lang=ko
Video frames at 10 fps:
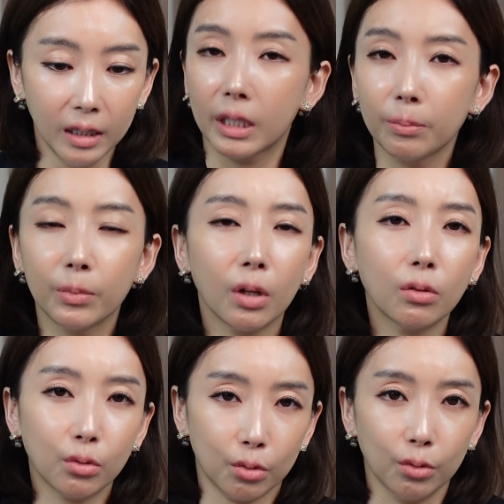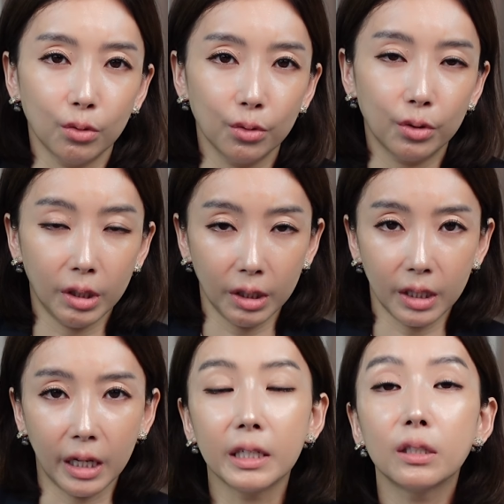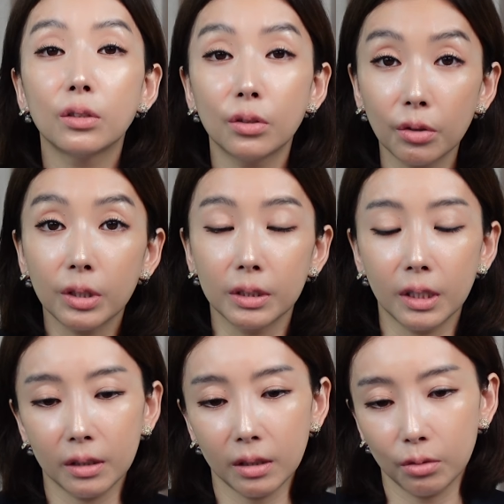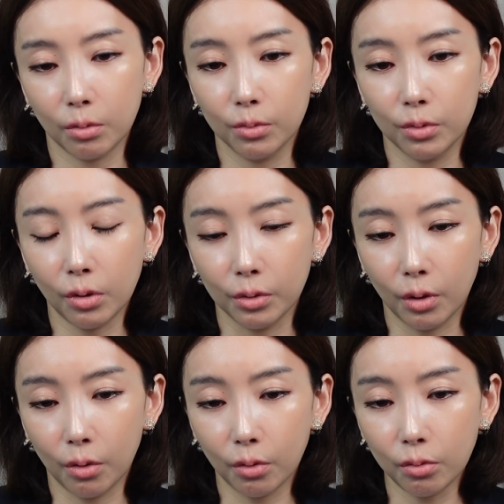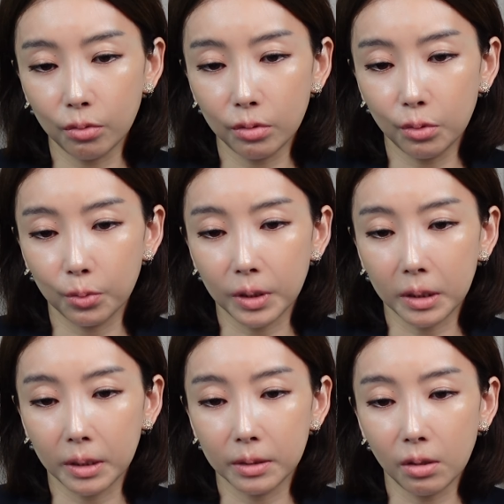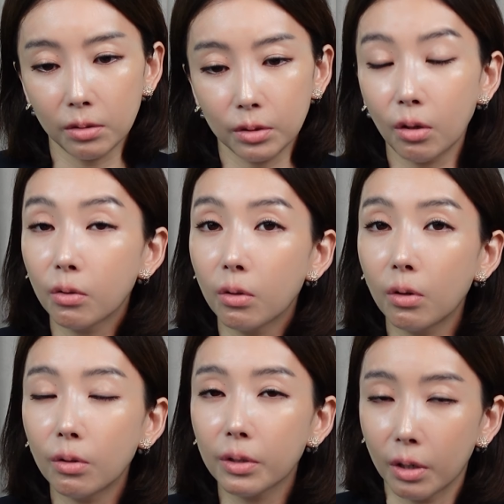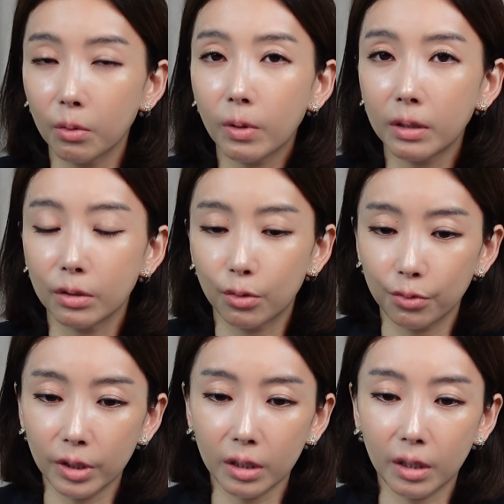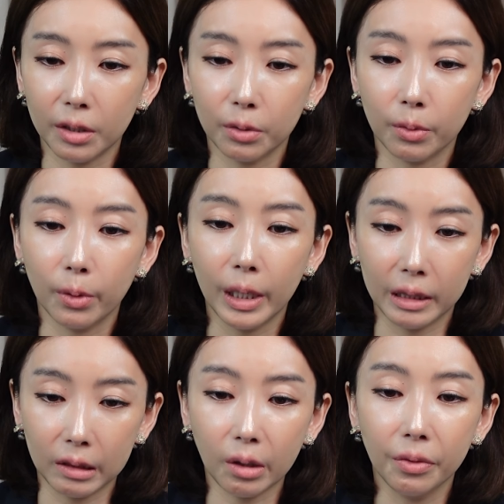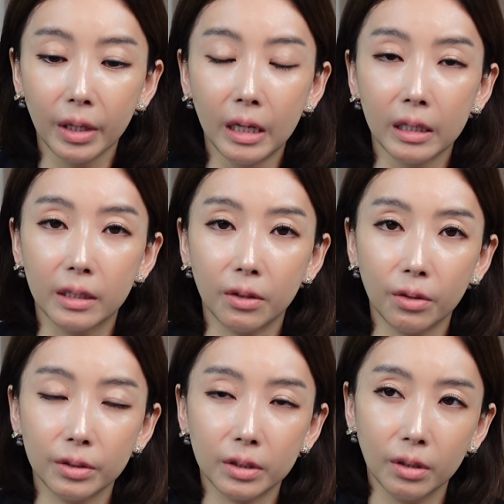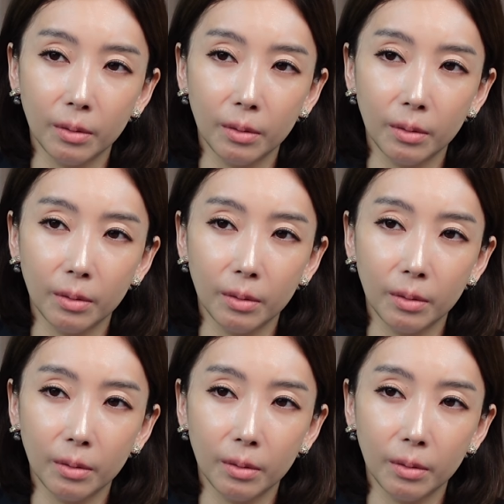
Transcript: 김경수 제 개인적인 생각으로는요, 여론을 조작해서 선거 결과를 주작하려고 했던 그런